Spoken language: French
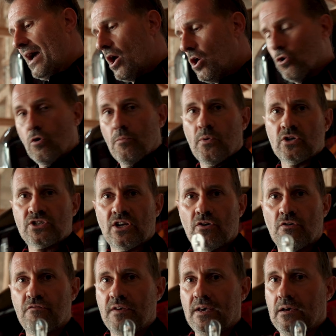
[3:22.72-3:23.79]
il y a un reproche
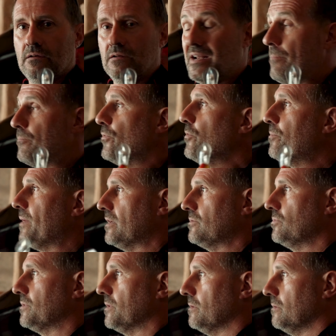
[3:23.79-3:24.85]
à leur faire, la
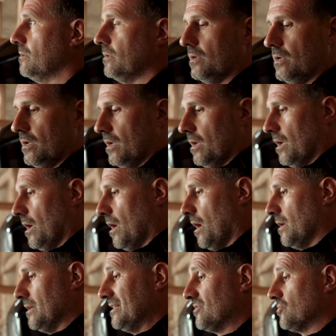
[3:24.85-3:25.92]
plupart du temps,
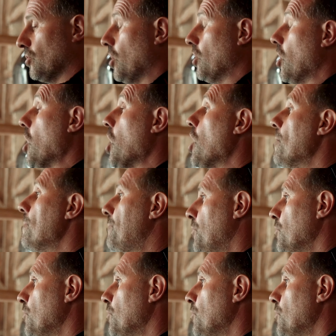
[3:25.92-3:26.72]
euh, ils sont un